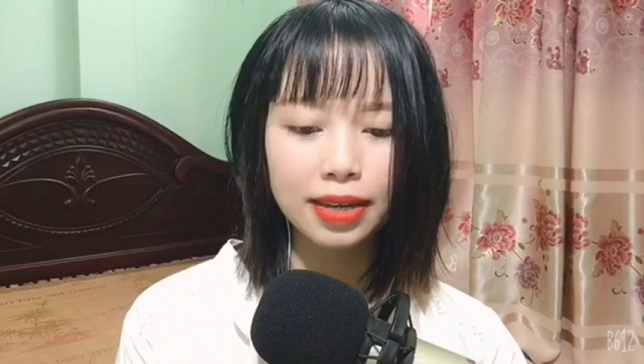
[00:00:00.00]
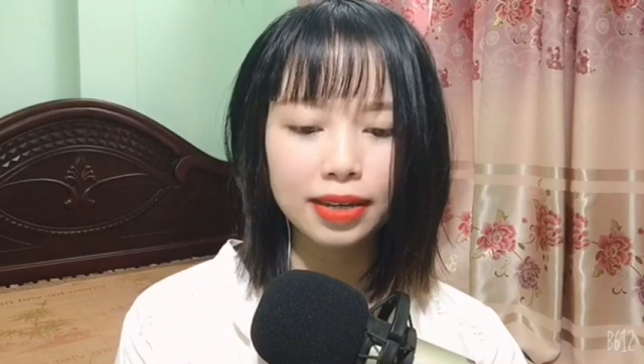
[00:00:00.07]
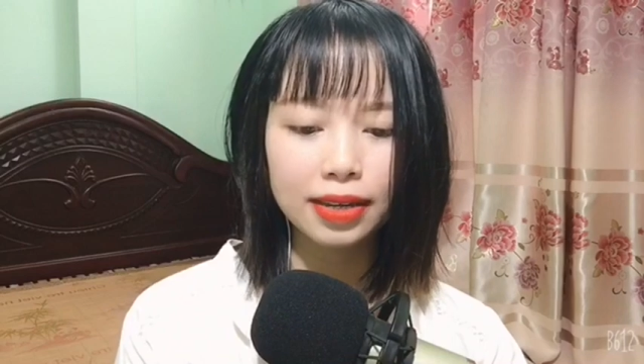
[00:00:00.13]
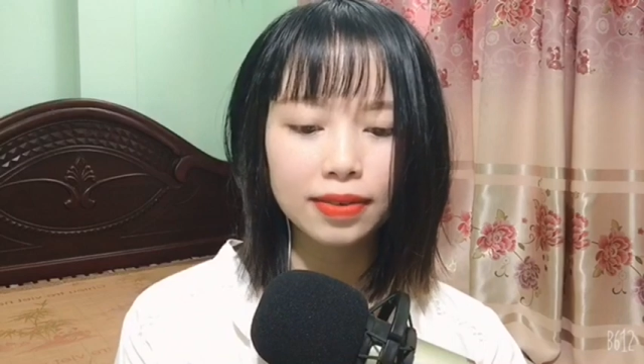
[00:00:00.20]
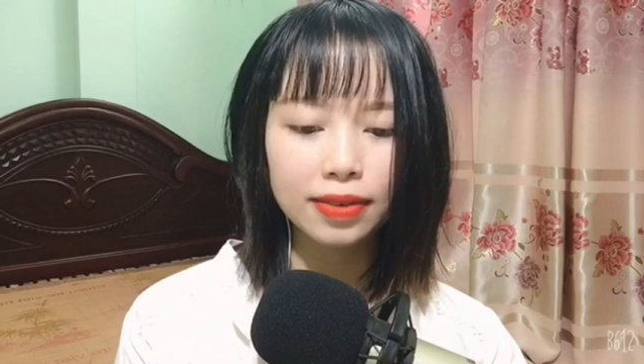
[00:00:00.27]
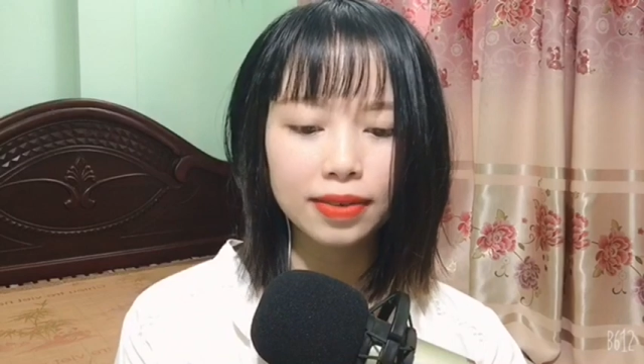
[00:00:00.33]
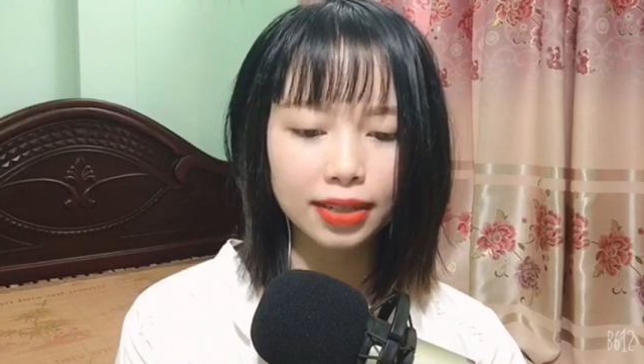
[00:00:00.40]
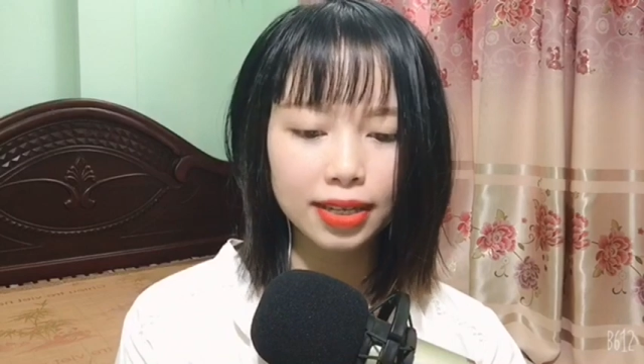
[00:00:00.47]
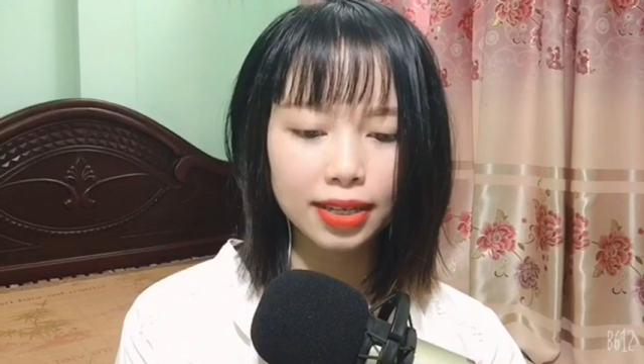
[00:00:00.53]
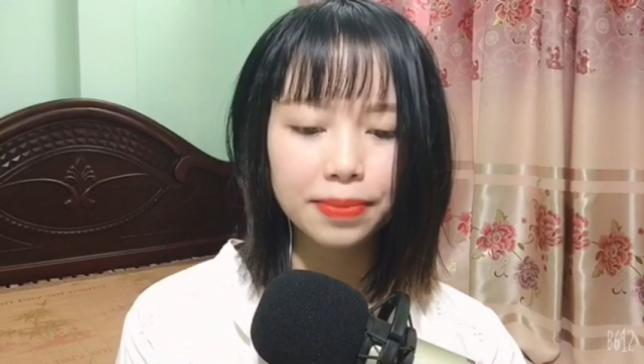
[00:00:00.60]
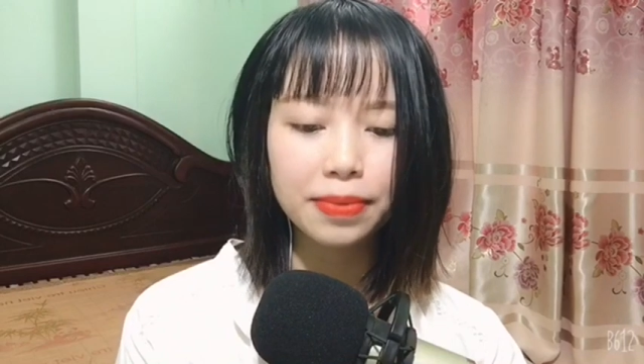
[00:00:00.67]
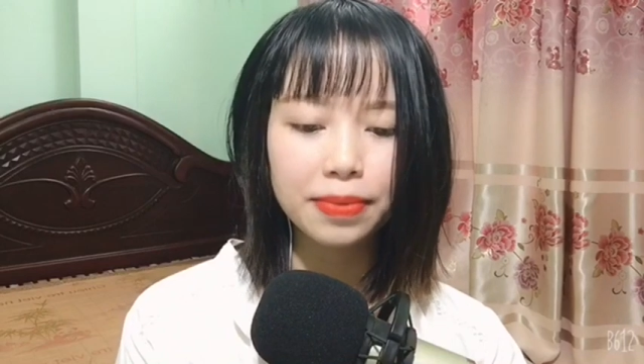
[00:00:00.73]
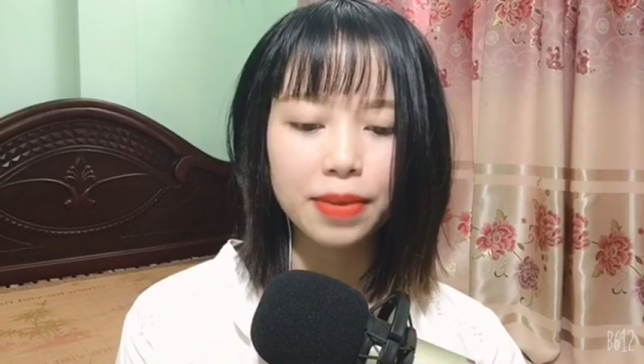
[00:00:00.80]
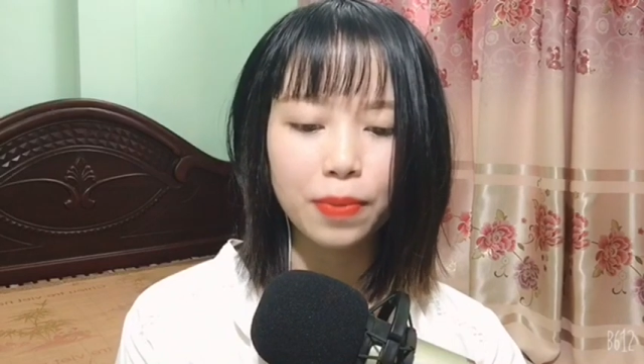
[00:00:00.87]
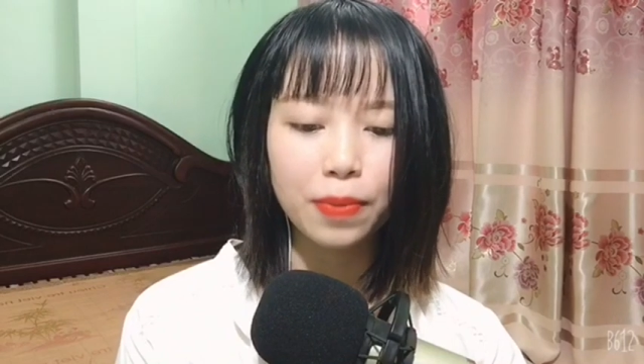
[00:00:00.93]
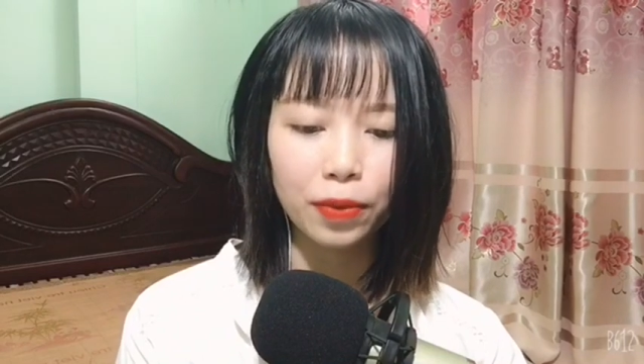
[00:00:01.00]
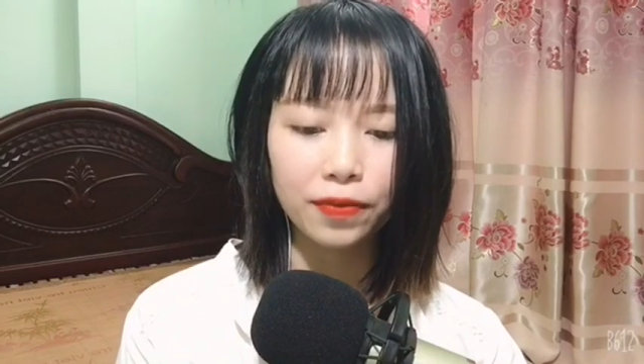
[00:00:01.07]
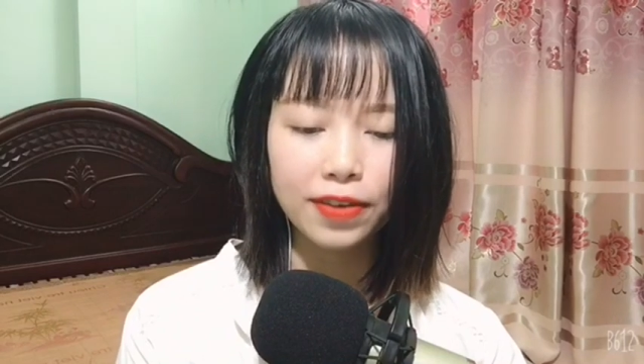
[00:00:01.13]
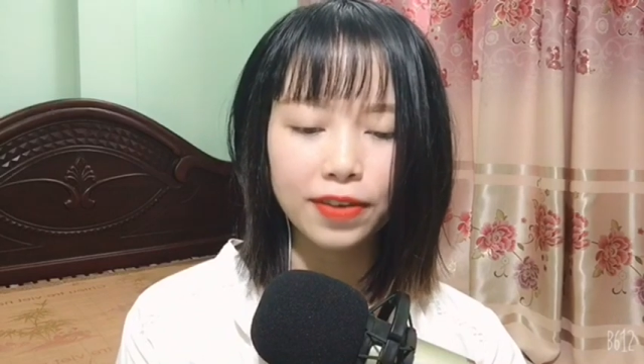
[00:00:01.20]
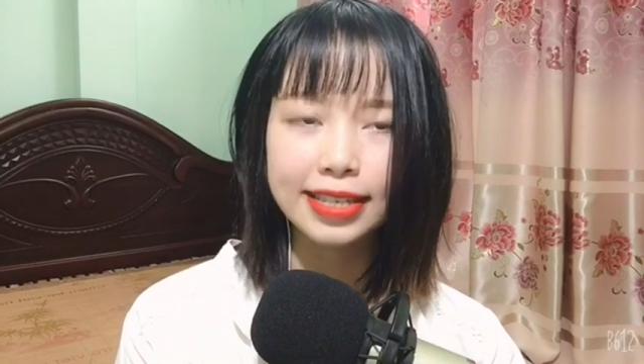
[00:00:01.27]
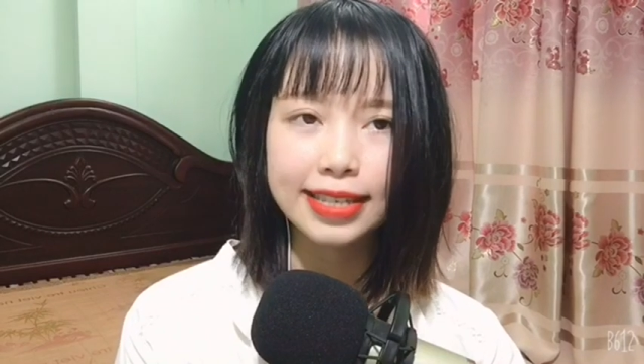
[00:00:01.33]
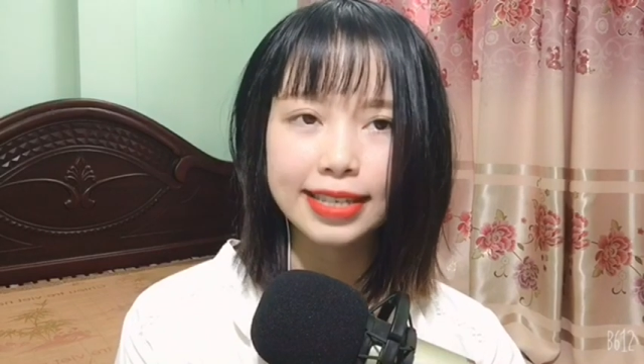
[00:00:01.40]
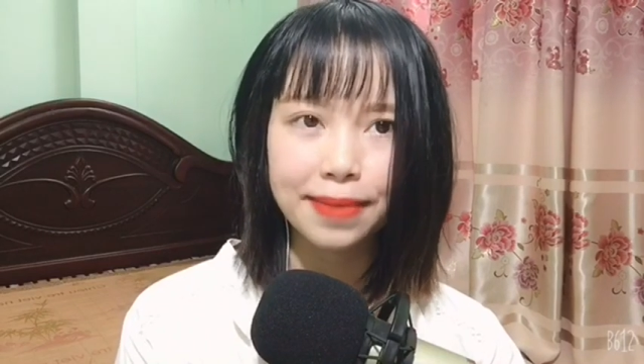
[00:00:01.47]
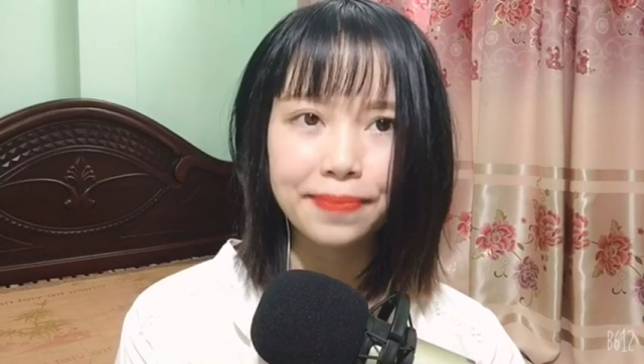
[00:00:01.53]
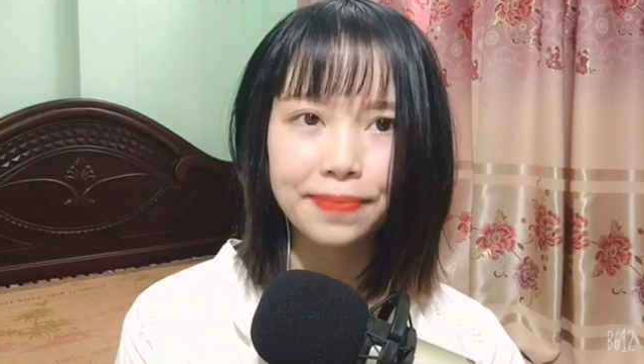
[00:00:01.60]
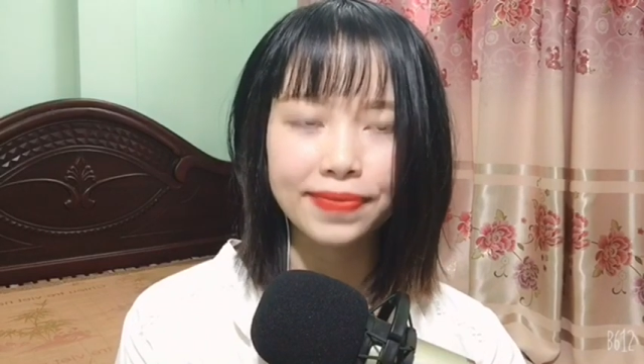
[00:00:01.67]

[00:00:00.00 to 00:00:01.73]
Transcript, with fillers: thương tích 14%.